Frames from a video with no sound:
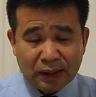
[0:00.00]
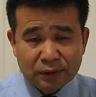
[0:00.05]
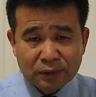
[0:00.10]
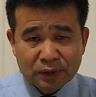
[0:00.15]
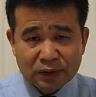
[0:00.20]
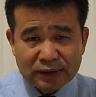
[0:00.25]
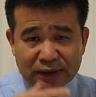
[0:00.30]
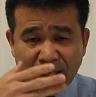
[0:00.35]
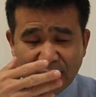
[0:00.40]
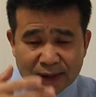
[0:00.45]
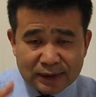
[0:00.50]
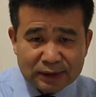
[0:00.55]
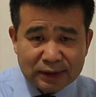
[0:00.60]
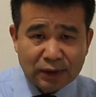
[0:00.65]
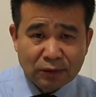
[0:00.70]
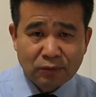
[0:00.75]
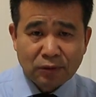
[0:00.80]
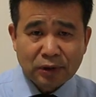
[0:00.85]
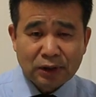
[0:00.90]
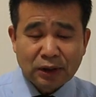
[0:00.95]
它有个代
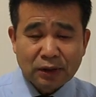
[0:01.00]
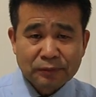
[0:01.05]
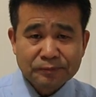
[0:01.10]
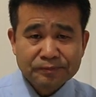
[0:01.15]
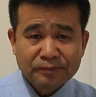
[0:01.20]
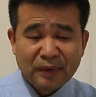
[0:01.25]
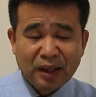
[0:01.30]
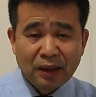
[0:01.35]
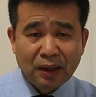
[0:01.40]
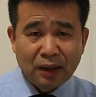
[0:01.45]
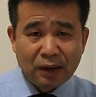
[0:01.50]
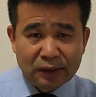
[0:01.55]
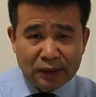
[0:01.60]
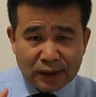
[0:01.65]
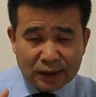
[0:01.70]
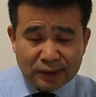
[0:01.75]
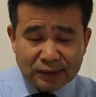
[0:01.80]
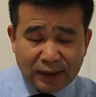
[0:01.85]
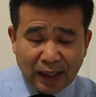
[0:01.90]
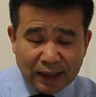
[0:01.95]
谢过程，而
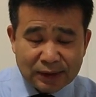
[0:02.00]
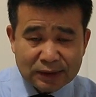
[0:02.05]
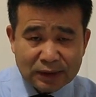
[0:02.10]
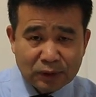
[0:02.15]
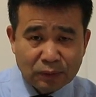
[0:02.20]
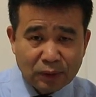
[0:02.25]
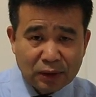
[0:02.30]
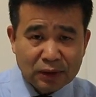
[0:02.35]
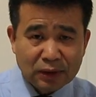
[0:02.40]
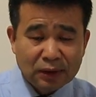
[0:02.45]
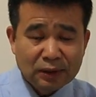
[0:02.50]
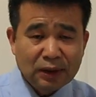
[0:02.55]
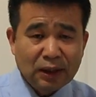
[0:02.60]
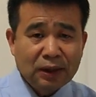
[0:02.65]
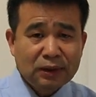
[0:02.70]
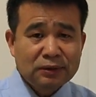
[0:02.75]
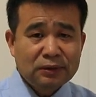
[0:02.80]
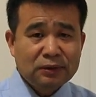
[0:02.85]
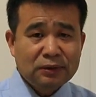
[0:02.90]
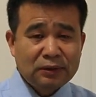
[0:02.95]
这个代谢过程
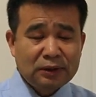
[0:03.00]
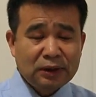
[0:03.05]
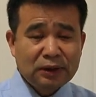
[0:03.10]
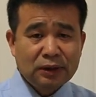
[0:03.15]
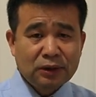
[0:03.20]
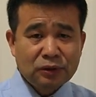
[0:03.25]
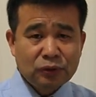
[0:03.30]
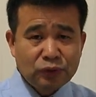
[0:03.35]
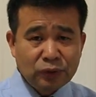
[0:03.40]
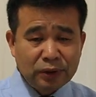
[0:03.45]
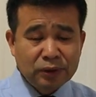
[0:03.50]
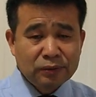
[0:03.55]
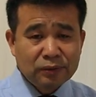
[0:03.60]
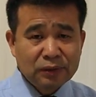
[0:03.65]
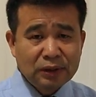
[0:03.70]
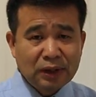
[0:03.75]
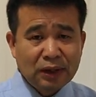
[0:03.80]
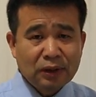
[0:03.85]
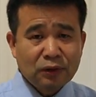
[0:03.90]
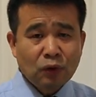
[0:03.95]
呢，这个最
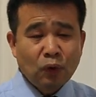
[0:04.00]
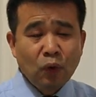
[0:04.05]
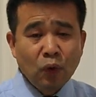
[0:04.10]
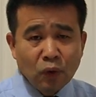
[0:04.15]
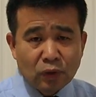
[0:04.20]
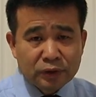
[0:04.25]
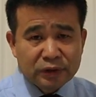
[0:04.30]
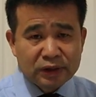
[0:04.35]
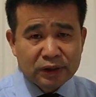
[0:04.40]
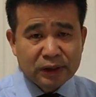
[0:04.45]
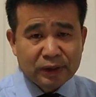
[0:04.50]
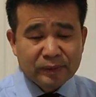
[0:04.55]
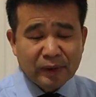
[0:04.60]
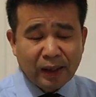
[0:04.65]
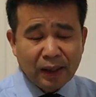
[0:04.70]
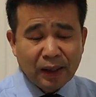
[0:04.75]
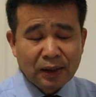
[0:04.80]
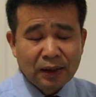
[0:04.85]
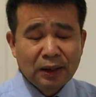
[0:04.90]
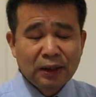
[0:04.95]
终呢，控制的
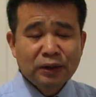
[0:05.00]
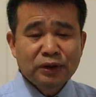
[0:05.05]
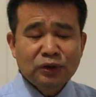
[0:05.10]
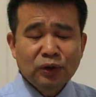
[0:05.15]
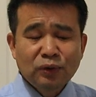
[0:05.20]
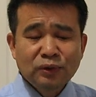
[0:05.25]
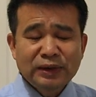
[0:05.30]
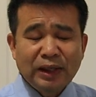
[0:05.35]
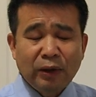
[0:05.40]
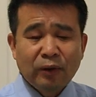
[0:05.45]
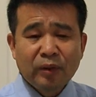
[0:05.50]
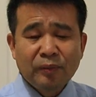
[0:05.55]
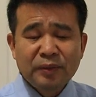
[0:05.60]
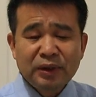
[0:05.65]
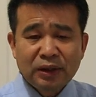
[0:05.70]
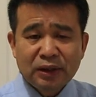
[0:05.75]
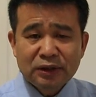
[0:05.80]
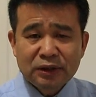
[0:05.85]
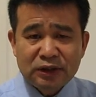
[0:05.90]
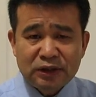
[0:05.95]
嘛，都在我
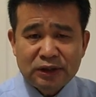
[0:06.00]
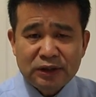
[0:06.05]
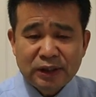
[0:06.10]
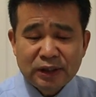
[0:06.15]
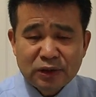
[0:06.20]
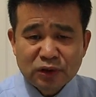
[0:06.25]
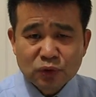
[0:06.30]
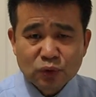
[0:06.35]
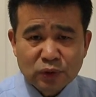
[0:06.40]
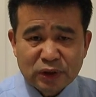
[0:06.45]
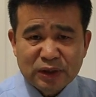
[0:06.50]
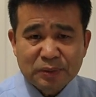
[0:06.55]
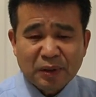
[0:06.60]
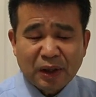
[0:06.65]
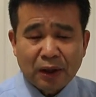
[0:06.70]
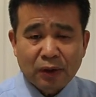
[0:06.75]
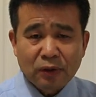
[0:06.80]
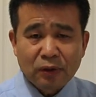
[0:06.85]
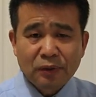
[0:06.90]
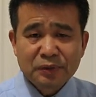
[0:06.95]
们这个基因组里
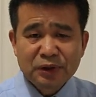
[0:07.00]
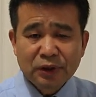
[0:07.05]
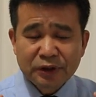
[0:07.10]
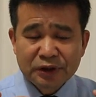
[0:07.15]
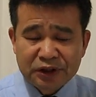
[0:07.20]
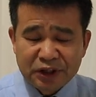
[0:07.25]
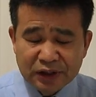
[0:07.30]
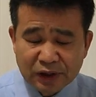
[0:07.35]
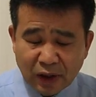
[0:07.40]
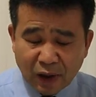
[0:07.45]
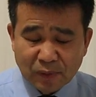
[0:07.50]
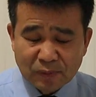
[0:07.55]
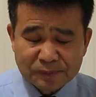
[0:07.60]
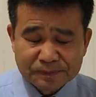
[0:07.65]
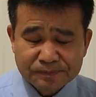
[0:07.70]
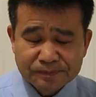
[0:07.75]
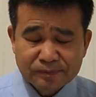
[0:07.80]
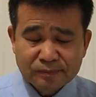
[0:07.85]
面，我们叫 genome。